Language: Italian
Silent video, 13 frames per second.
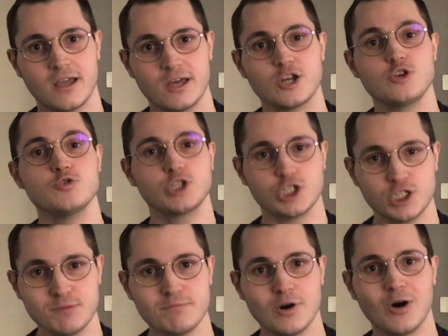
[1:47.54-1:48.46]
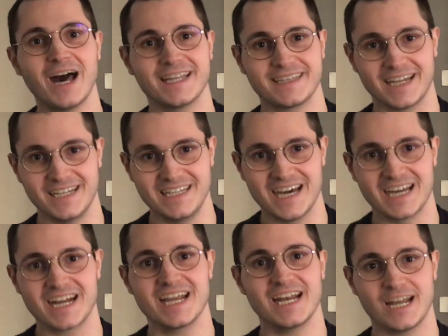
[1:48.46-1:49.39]
Riuscimmo a
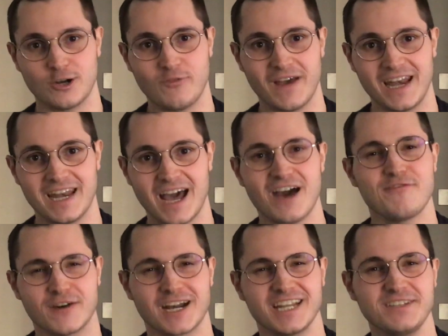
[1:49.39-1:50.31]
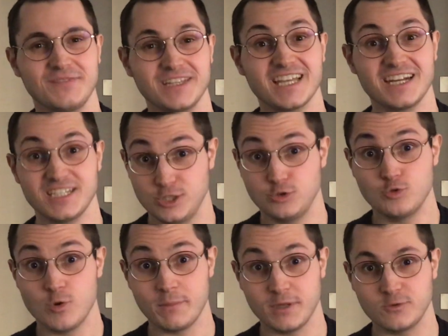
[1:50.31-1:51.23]
tagliare la novella, a farla diventare di
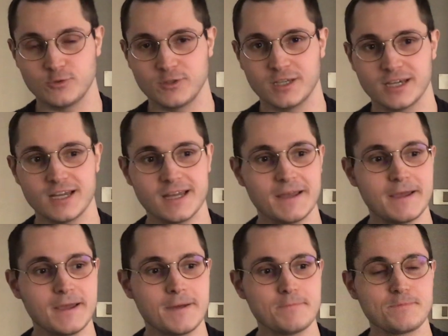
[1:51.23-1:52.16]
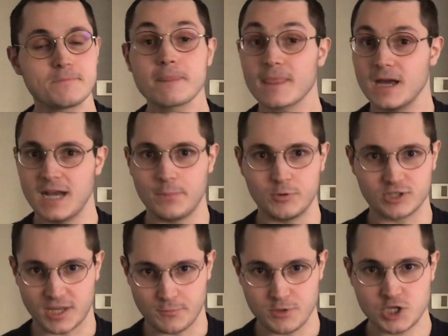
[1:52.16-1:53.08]
due minuti. La
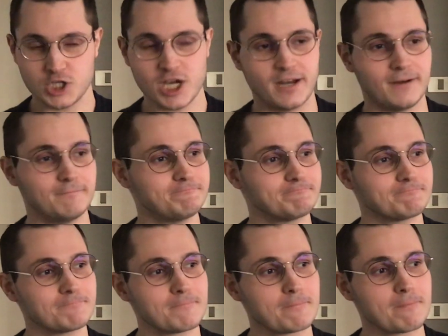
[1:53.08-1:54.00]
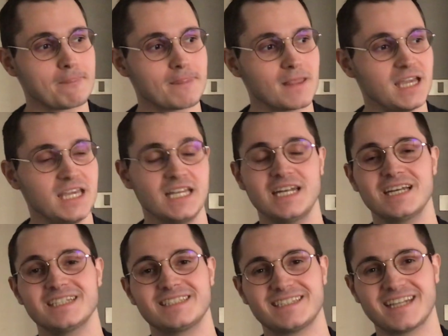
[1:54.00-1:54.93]
portammo in scena
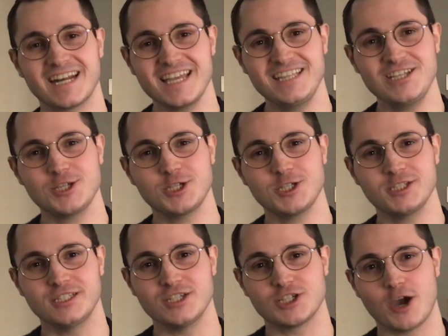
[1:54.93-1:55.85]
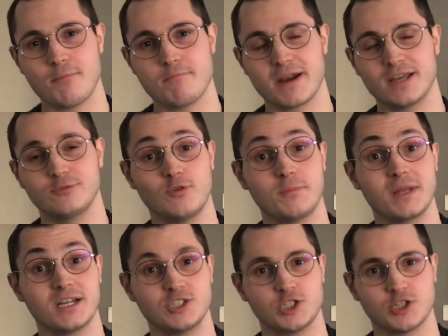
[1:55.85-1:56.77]
il 13 dicembre
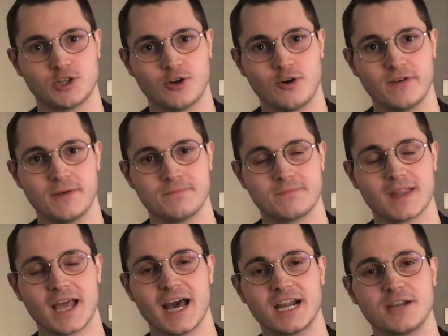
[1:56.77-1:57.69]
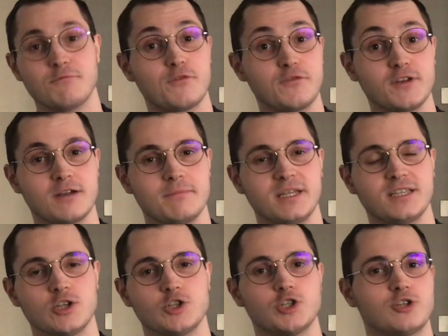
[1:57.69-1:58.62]
2019. Arrivò
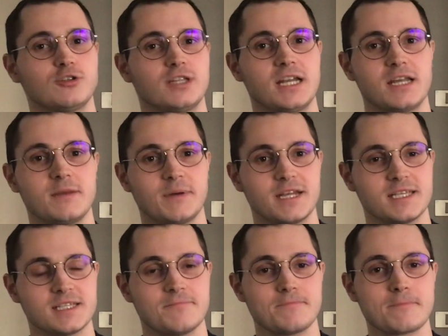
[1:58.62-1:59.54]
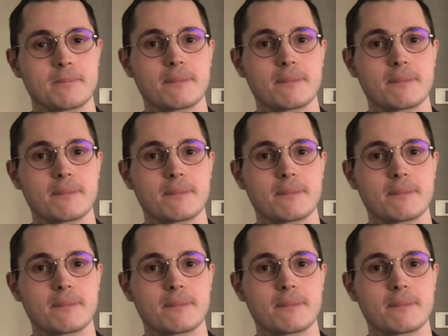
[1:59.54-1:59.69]
finalmente il giorno delle riprese.